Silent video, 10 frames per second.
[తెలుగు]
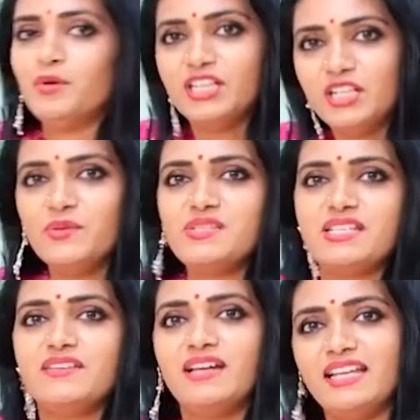మొదటి
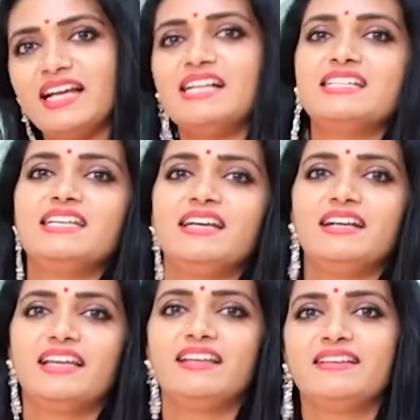నుంచి వారి రాజకీయ
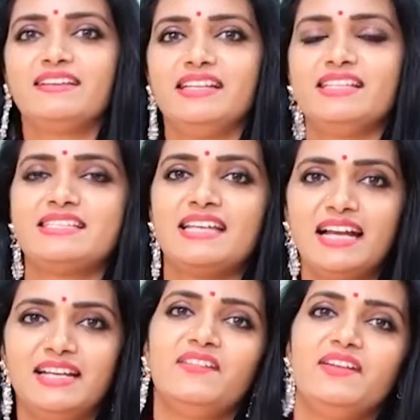కెరియర్ అనేది
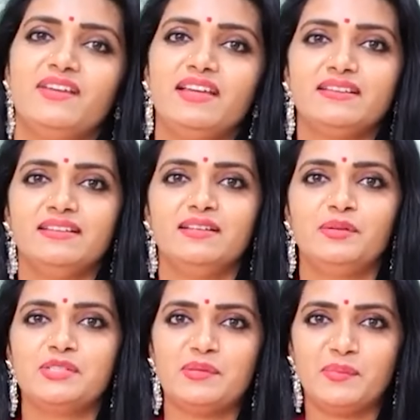స్టార్ట్ అవ్వడమే
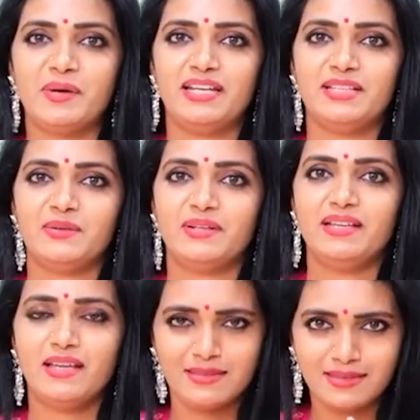బీజేపీ పార్టీతోటి
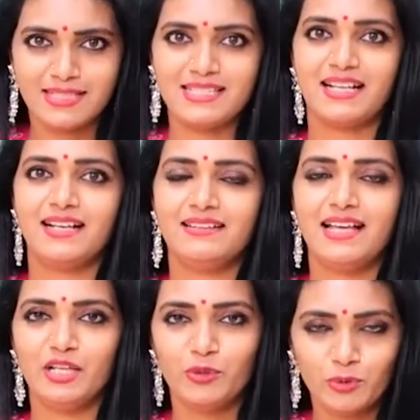ఎంత చక్కగా
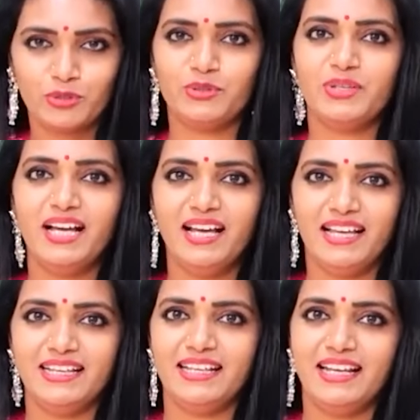దానికి గుర్తుగా
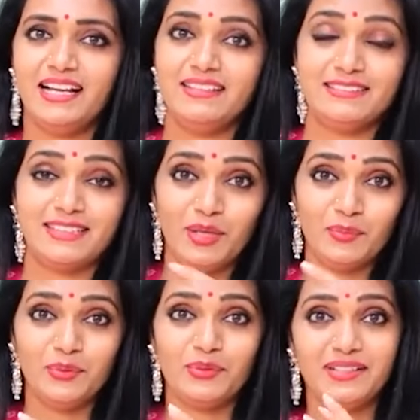ఆయన ఇలా
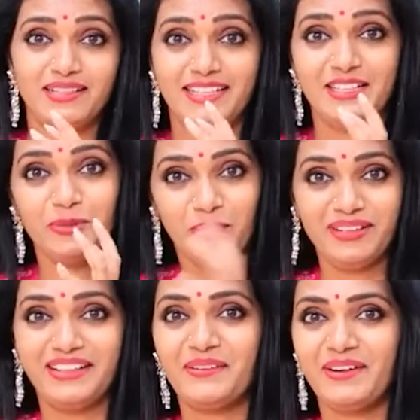తలుపు అంటే
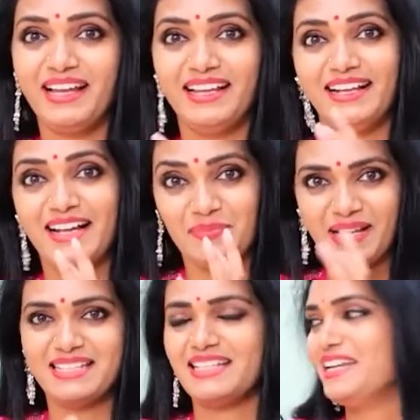డోర్కి కూడా ఇలాగ ఆ
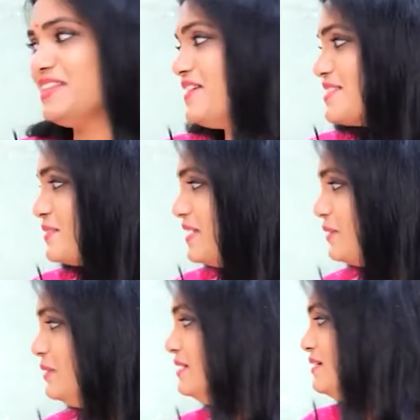పెయింటింగ్ అనేది వేసుకున్నారు